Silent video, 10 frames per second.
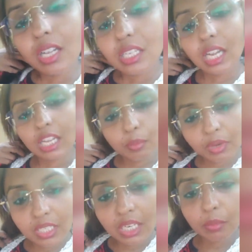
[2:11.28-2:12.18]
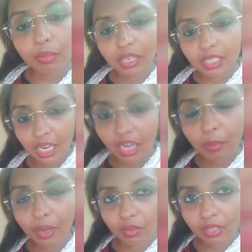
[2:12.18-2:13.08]
শাকিব খান শাকিব খানের জায়গায়
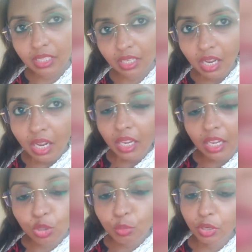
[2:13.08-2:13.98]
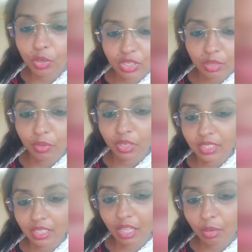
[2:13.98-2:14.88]
ভালো আছেন এরকমটাও সে
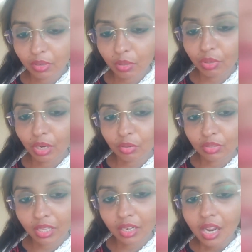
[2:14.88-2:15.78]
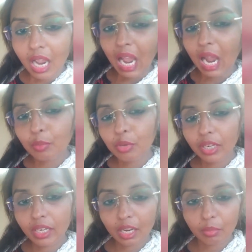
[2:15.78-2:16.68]
বলেছে তার মানে ওনার কথা আমলে
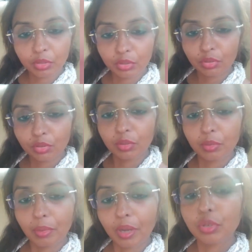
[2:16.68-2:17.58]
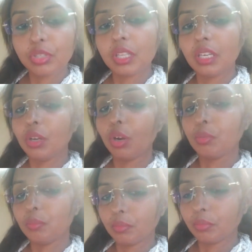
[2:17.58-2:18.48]
নেওয়ার মতো মানুষ তিনি নন
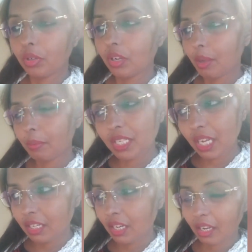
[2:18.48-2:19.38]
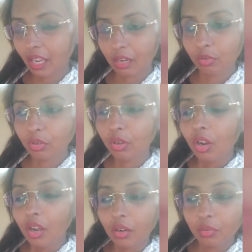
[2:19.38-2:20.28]
আমি জানি না কেন
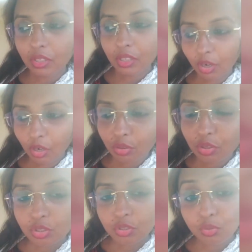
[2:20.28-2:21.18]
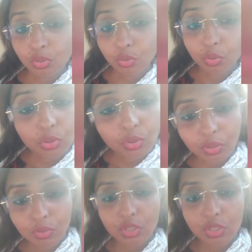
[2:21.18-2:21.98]
উনি হয়তো যদি হতো উনি